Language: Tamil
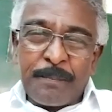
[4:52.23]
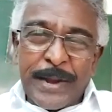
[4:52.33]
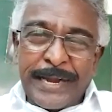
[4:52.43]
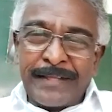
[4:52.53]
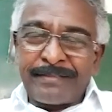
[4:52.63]

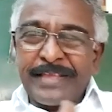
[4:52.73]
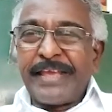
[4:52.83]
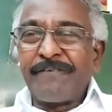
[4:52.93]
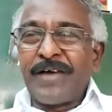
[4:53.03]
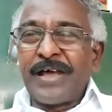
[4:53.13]
பயணத்தை
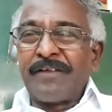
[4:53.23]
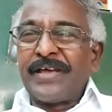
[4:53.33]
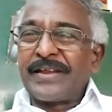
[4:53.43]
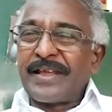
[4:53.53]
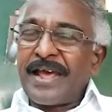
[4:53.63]

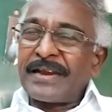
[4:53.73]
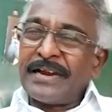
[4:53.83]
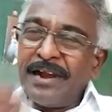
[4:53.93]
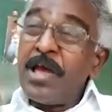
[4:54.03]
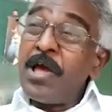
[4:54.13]
வரவேற்கிறார்கள்